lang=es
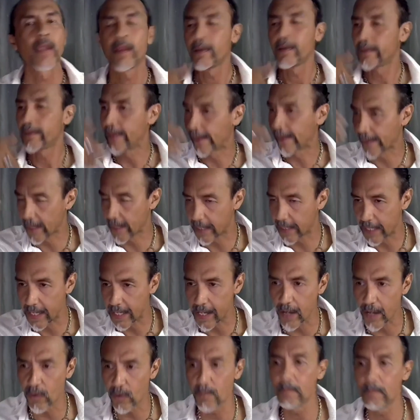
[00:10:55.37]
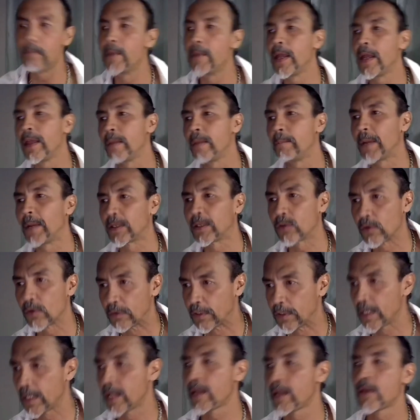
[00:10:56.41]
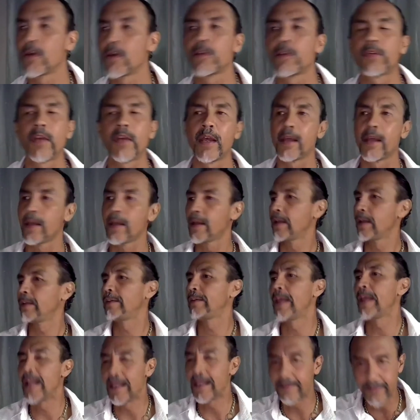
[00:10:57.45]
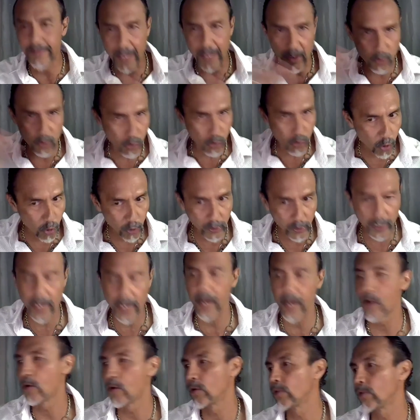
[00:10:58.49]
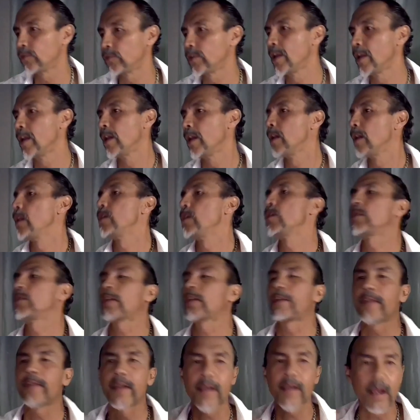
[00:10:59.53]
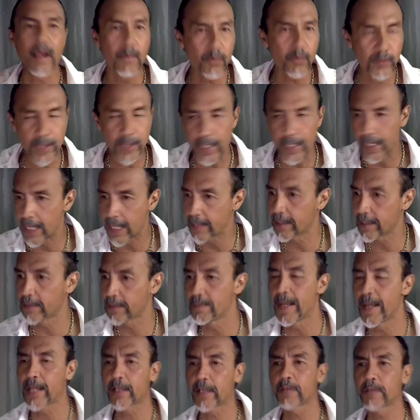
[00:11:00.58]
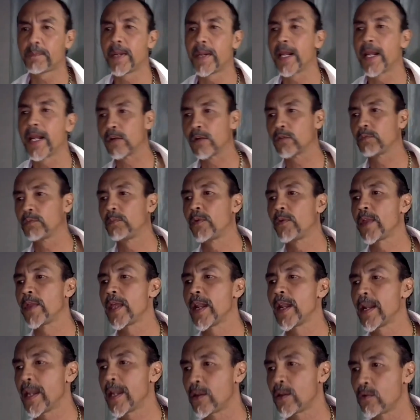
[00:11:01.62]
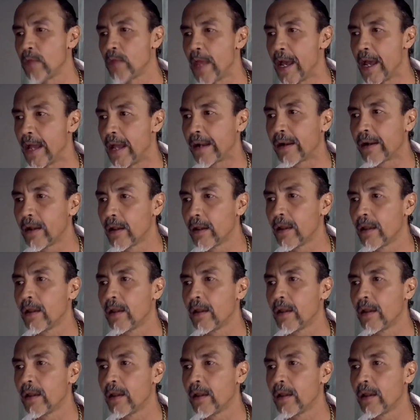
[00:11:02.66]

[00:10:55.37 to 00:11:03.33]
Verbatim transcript: se requirieron eh, patrocinios, se lanzaron correos, nos acercamos a grandes marcas para que nos pudieran ayudar